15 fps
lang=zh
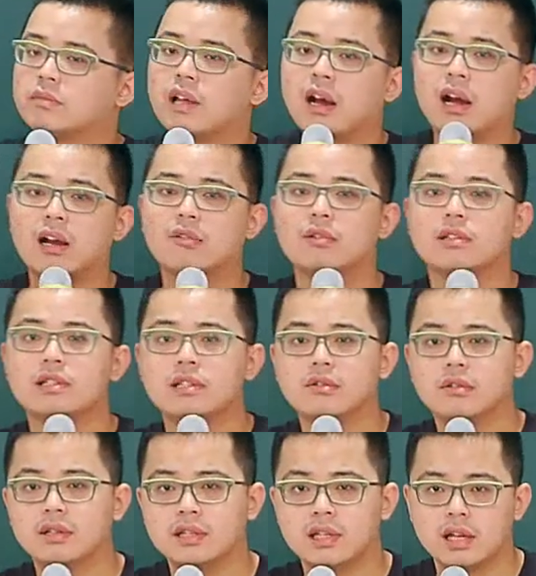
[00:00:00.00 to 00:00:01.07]
他捍卫自己或
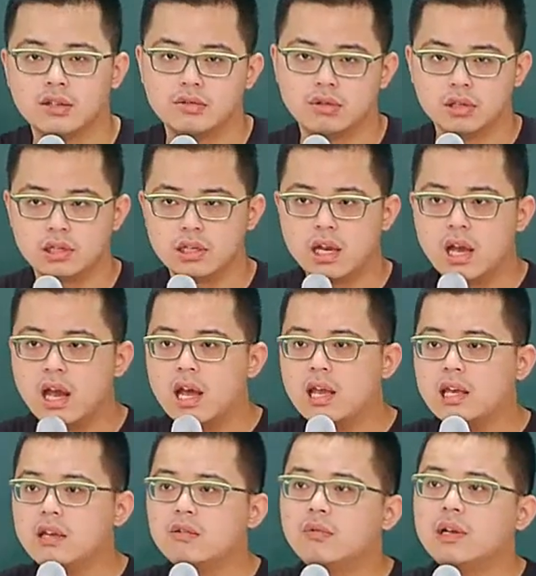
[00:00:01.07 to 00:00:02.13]
第三人的权利？
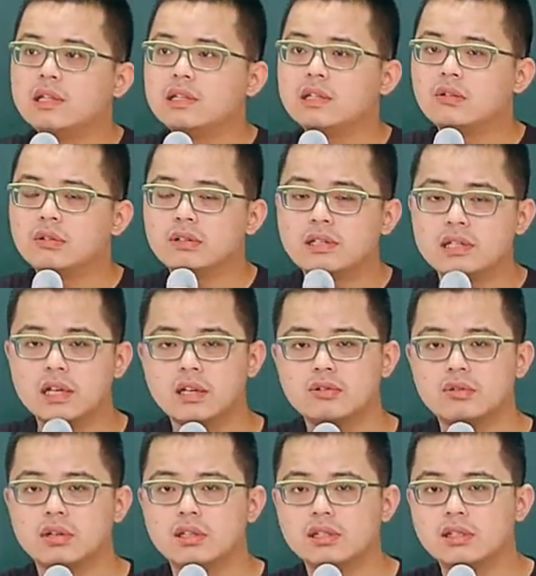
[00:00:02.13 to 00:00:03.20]
因为自己或第三人的
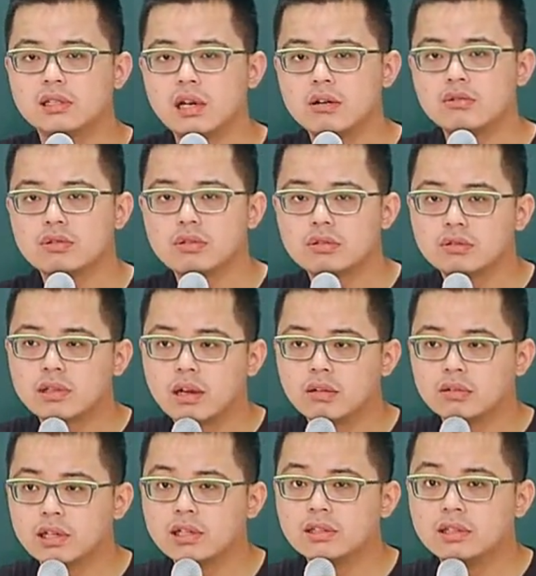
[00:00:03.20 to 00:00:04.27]
权利遭受到
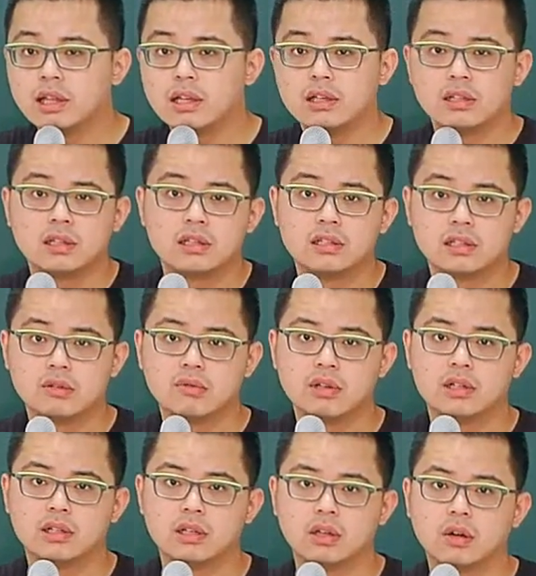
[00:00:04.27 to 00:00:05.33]
特定行为
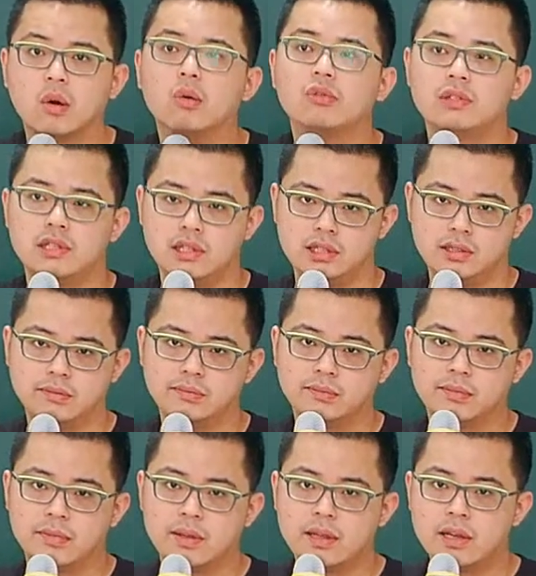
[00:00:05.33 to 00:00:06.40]
人的攻击，
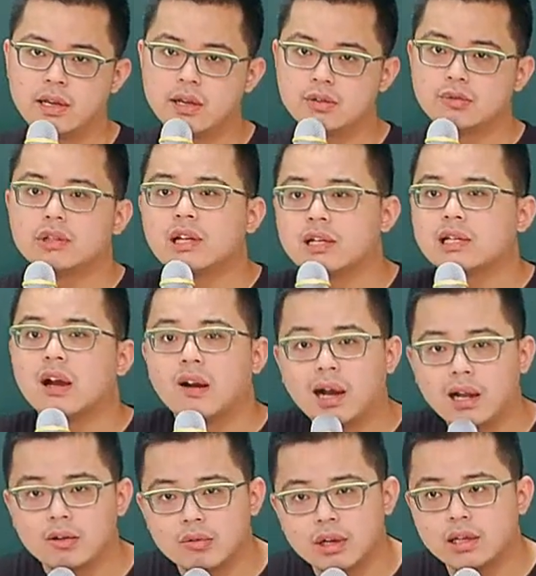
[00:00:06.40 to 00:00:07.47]
所以他才要捍
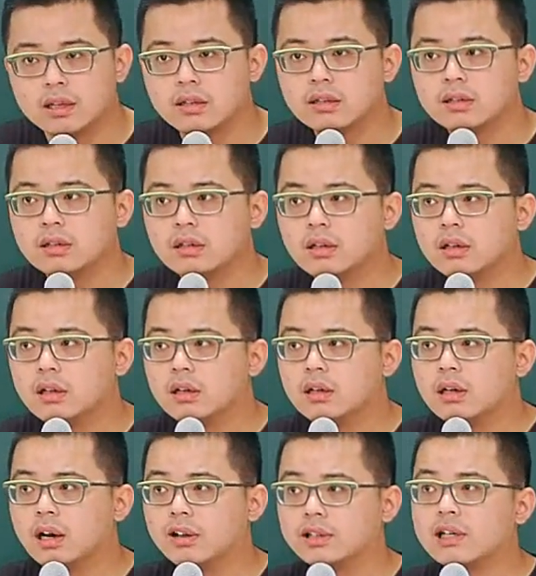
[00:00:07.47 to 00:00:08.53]
卫。
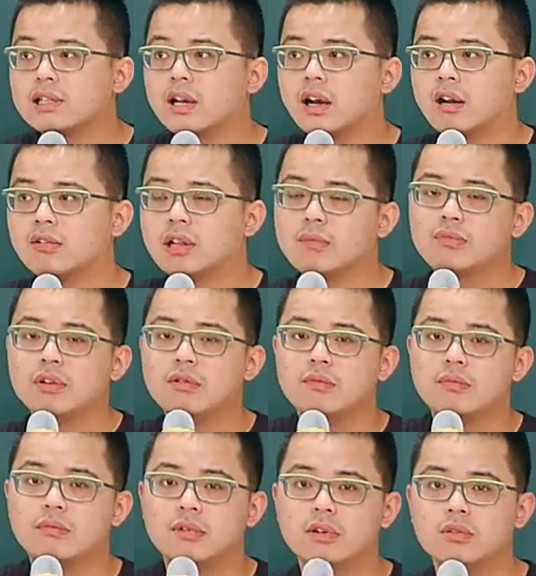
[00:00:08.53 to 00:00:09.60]
好，他才要捍卫，他不会
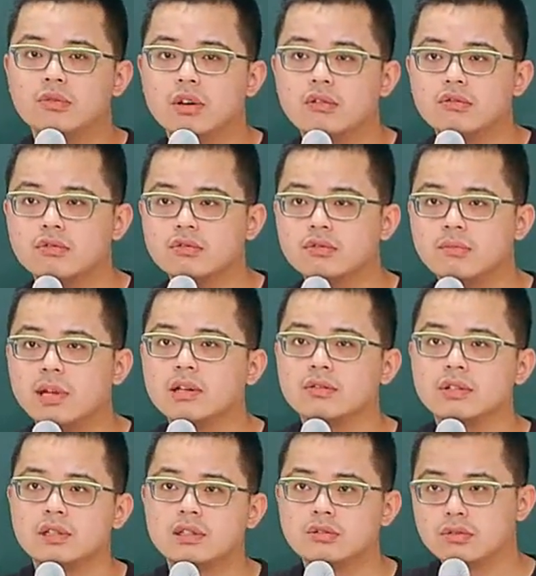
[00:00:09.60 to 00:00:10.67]
无缘无故没有
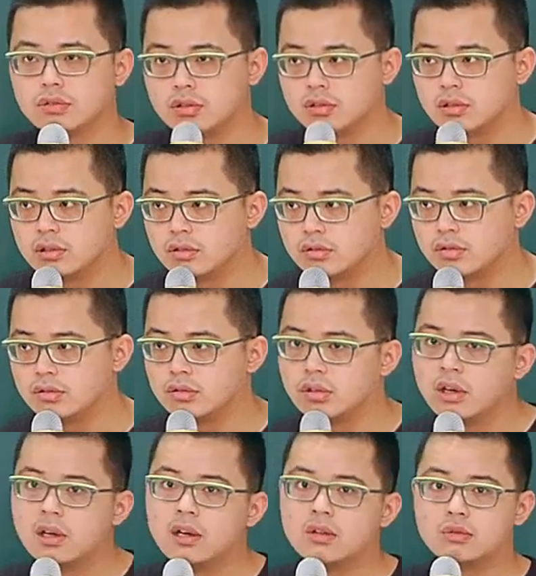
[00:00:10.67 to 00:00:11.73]
事就是去。
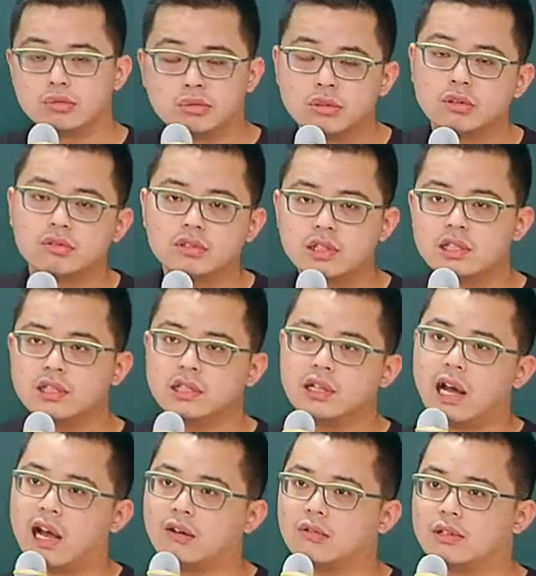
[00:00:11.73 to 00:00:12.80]
主动积极的
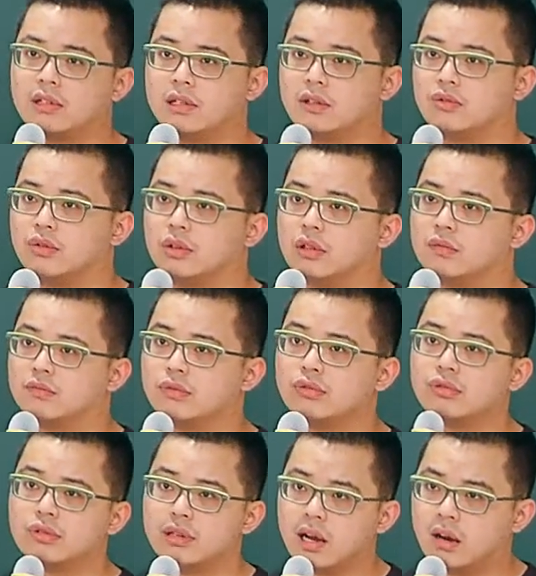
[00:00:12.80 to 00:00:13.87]
捍卫自己的权利，不
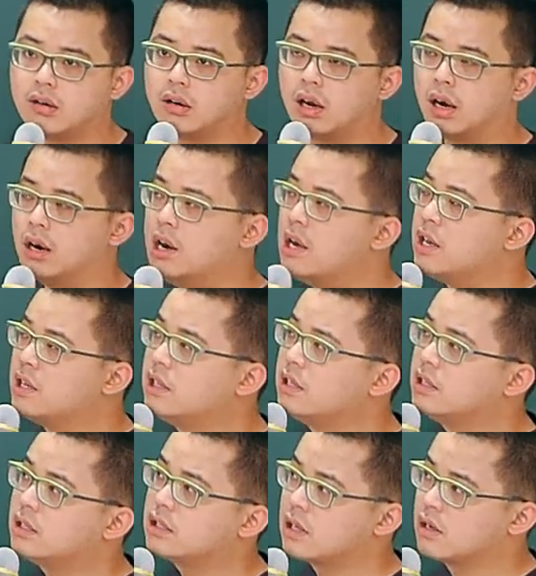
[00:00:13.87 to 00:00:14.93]
需要哦，一定
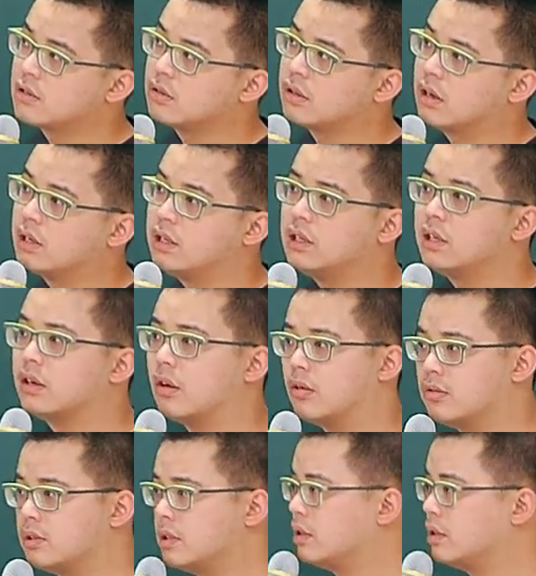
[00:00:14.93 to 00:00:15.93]
是遭受到一定的攻击。